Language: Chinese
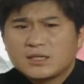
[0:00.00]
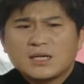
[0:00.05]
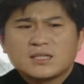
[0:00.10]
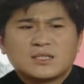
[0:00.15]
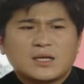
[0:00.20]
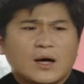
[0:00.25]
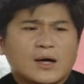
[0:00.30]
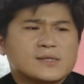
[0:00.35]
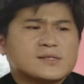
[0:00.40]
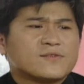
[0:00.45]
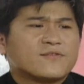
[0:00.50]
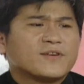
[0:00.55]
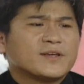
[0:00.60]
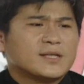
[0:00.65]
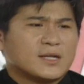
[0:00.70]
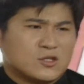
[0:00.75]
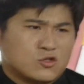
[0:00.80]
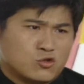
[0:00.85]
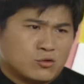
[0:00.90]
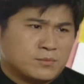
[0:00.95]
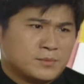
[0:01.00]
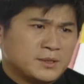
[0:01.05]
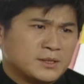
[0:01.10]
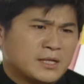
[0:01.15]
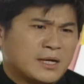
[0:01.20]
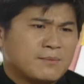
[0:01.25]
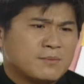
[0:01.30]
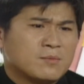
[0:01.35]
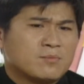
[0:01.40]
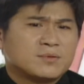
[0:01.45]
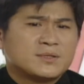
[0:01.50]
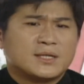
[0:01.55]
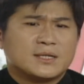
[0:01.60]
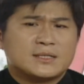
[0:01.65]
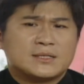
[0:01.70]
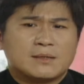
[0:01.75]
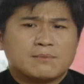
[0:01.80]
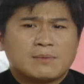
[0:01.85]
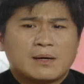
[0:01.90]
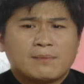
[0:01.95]
且现在小孩子非常聪明，他们不像
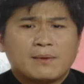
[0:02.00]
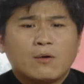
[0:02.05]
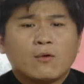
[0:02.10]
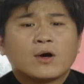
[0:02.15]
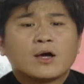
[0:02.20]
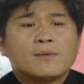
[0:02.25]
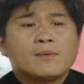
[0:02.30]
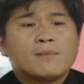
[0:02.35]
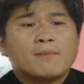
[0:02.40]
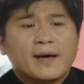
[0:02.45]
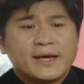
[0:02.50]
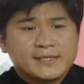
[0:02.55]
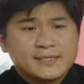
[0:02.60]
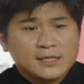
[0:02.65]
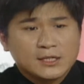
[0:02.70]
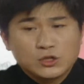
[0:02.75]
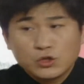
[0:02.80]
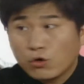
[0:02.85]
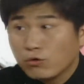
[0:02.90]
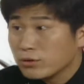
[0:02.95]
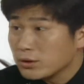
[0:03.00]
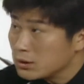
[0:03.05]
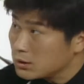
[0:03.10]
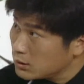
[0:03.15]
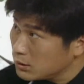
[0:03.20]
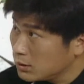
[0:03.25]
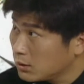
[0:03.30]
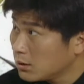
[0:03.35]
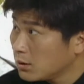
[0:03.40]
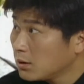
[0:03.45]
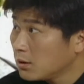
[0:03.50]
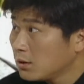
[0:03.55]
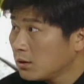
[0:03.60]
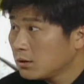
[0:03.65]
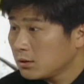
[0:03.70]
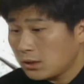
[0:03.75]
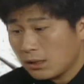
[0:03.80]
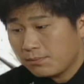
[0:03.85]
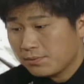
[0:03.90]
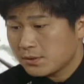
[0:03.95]
以前。爸爸，我可不可以买这个东西？
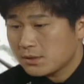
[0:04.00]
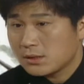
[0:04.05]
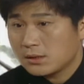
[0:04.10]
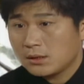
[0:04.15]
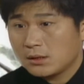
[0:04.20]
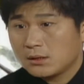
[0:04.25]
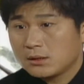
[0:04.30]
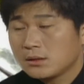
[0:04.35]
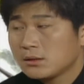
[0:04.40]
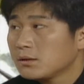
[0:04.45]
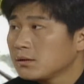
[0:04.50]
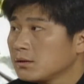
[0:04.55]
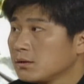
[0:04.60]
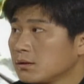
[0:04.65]
他不是他自己